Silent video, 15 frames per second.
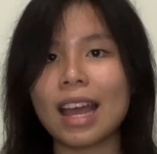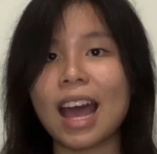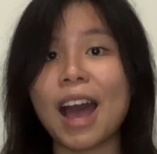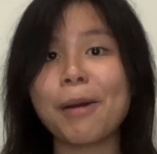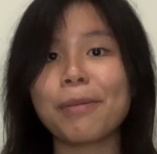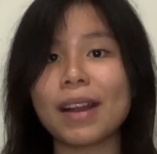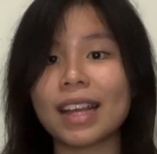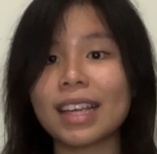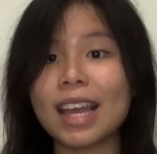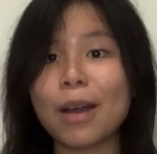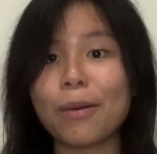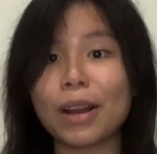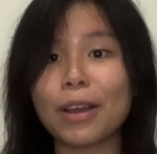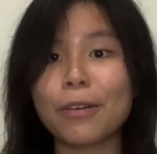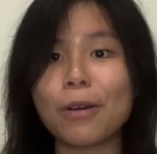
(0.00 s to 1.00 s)
apalagi
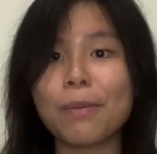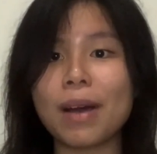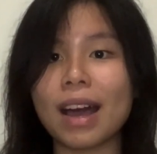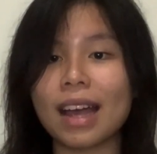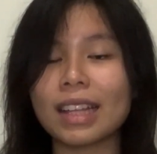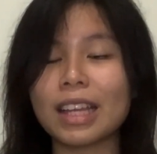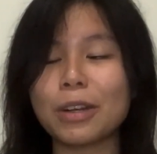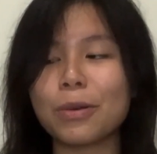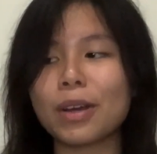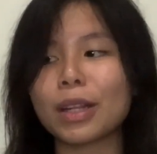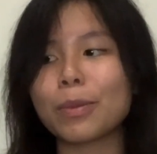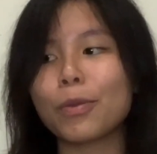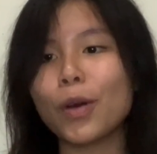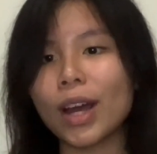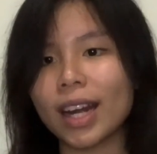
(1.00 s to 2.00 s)
awalnya gue makannya
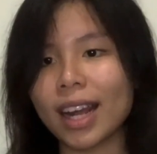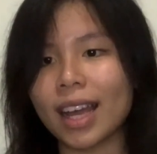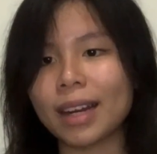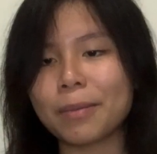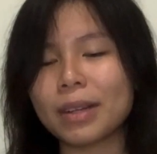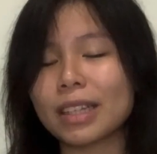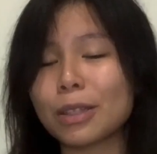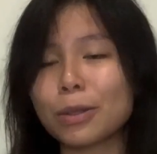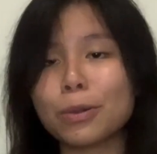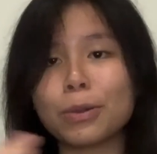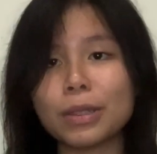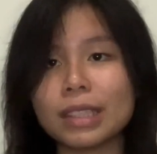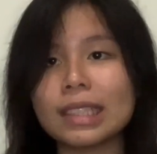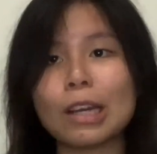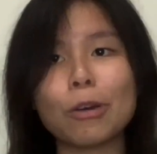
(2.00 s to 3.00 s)
2000-an kan berarti tuh
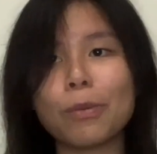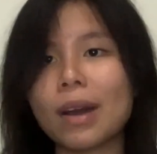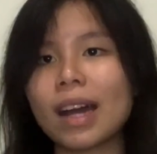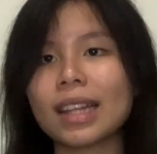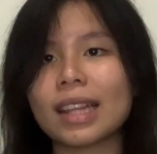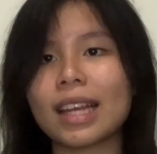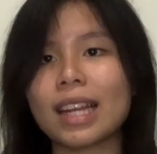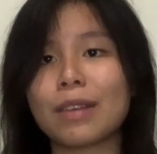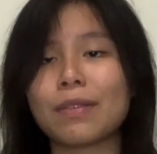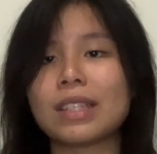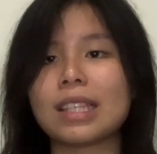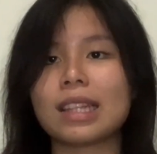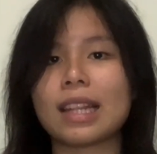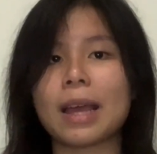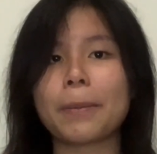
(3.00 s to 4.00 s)
jauh banget lah
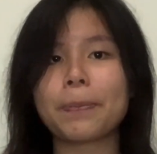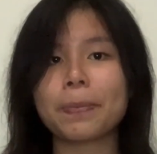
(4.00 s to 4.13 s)
defisitnya